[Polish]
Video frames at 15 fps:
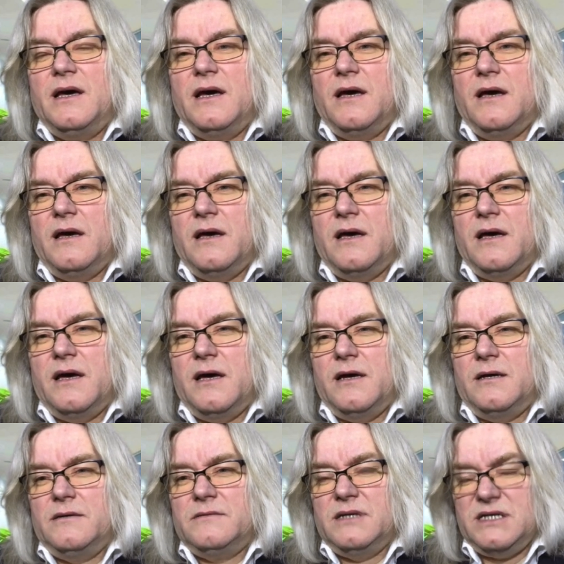E,
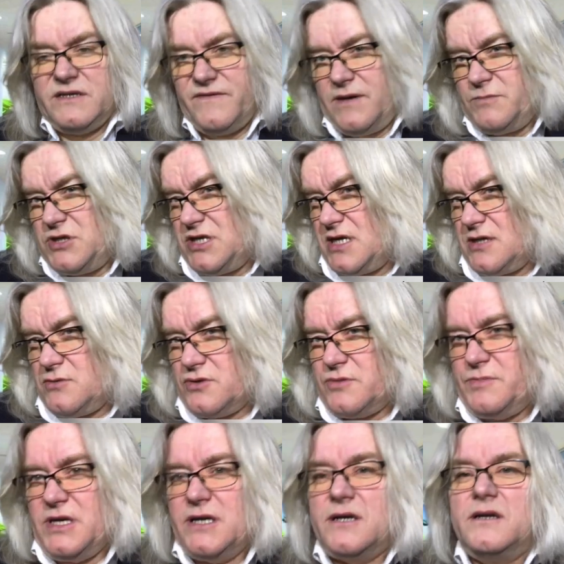nazywam się Janusz
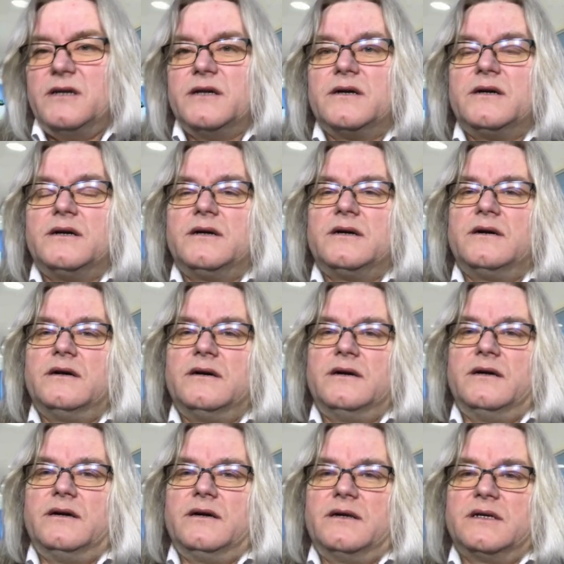Pieklik,
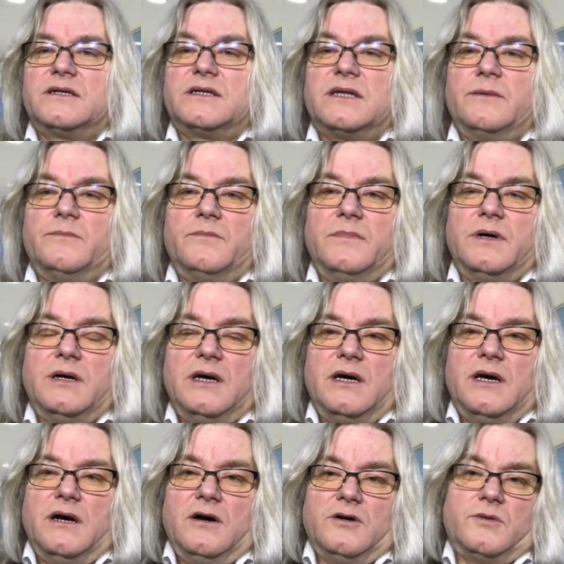e, jestem
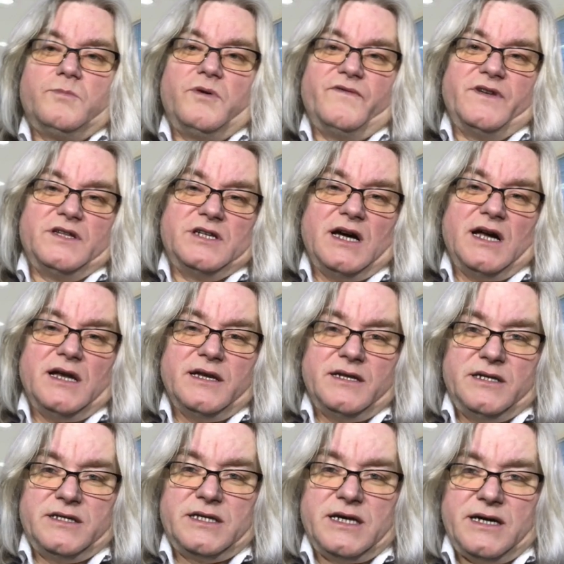odpowiedzialny
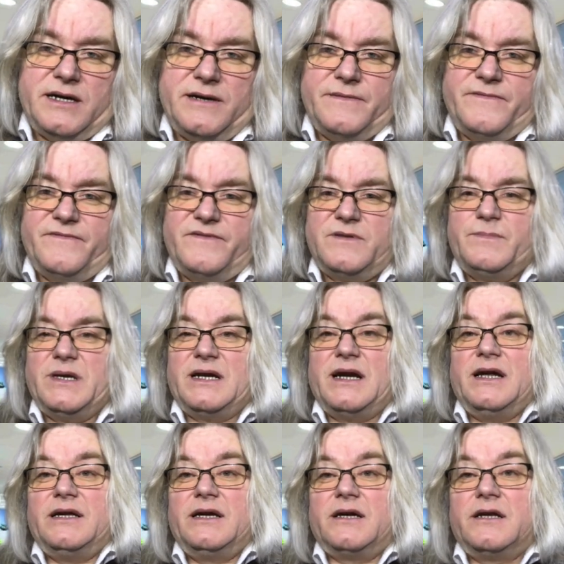za
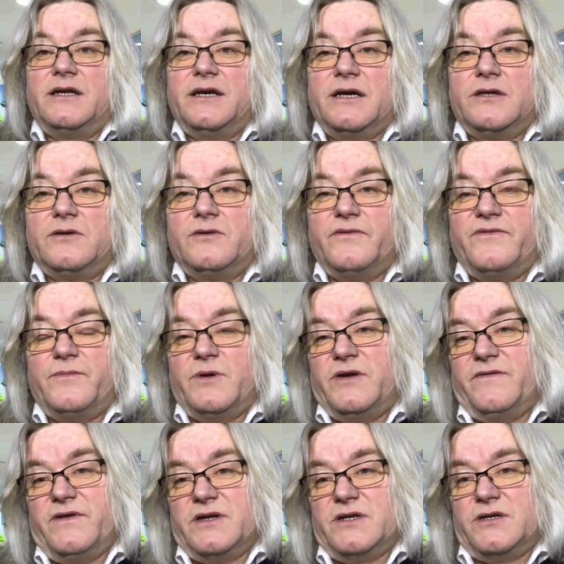wspieranie klientów,
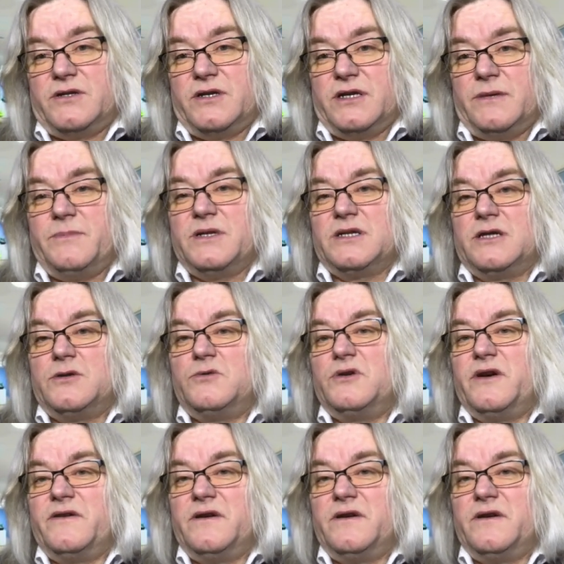ponieważ reprezentuję